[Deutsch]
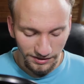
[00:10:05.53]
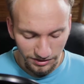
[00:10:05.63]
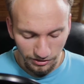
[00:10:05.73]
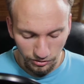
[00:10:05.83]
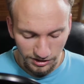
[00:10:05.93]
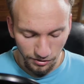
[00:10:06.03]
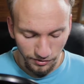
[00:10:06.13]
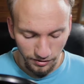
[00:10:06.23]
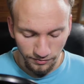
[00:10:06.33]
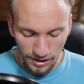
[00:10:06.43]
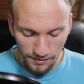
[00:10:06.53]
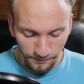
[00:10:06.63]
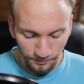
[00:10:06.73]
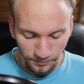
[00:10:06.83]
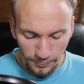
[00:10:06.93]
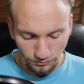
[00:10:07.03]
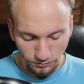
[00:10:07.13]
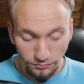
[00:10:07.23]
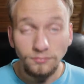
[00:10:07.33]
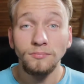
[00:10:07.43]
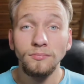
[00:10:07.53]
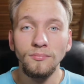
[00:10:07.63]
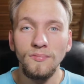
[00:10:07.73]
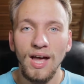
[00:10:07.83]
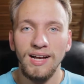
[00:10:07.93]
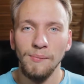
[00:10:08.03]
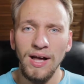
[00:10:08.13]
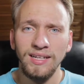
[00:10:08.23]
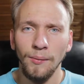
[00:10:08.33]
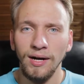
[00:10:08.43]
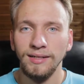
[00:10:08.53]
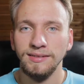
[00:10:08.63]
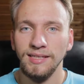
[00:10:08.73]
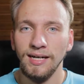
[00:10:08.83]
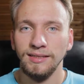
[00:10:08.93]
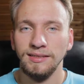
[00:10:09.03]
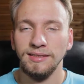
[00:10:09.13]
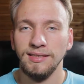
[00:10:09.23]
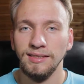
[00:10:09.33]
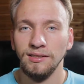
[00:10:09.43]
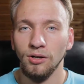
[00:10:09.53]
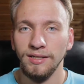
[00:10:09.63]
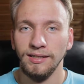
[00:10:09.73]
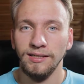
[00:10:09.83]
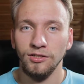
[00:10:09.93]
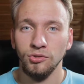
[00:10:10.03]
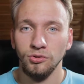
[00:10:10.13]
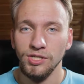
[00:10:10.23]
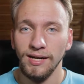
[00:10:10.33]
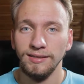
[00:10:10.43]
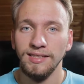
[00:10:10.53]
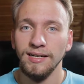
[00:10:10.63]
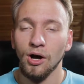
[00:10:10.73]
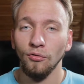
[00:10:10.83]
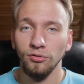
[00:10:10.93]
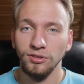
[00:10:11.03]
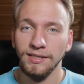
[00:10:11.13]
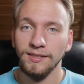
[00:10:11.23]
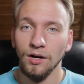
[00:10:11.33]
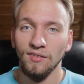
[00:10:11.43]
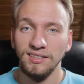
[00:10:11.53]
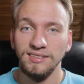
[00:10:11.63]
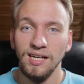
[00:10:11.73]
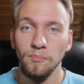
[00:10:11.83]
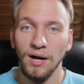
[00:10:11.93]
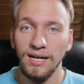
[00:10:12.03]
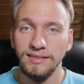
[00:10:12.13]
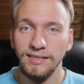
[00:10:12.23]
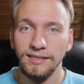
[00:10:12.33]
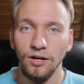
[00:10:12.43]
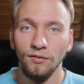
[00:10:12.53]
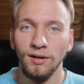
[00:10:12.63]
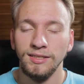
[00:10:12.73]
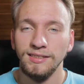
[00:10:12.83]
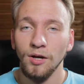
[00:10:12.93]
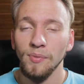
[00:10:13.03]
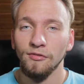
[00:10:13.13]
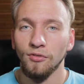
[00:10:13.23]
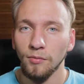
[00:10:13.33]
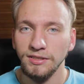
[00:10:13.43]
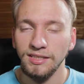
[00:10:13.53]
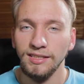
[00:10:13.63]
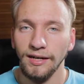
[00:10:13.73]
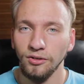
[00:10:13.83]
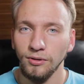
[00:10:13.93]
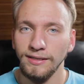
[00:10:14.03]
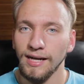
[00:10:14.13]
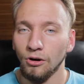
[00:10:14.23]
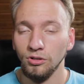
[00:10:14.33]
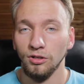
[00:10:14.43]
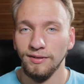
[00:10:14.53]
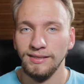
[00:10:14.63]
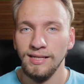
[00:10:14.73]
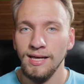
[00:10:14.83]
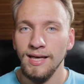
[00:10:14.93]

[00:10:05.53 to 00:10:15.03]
Das lohnt sich auf jeden Fall. Allgemein kann man allerdings sagen, dass das Ganze noch in den Kinderschuhen steckt. In Sachen Auflösung geht da noch was, in Sachen Preis geht da noch was, in Sachen Performance geht da natürlich auch noch was.